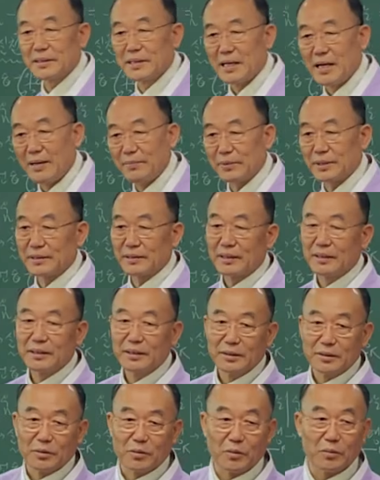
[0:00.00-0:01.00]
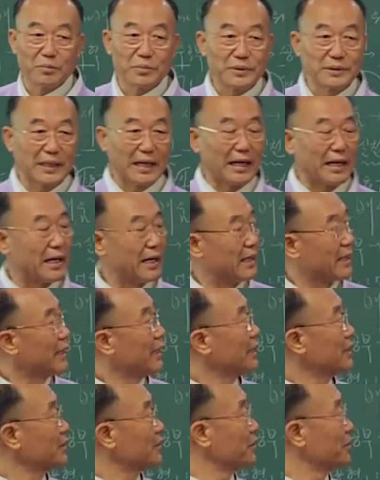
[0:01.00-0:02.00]
하면 공부 잘
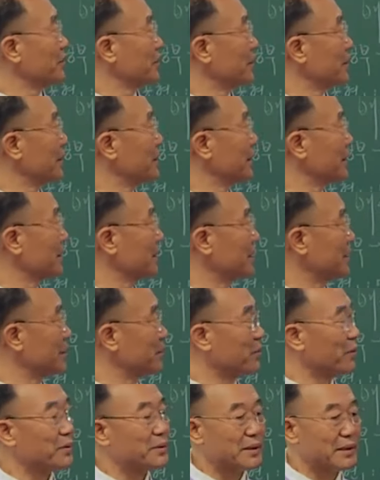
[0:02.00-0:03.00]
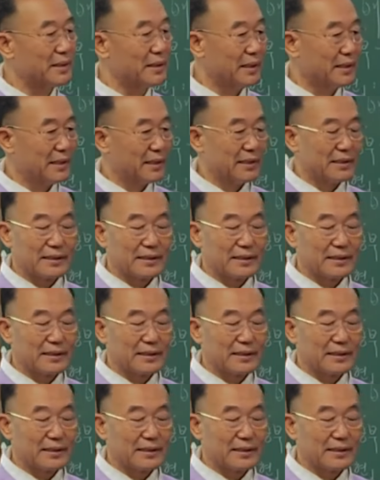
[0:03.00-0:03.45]
할 수 있는 기본이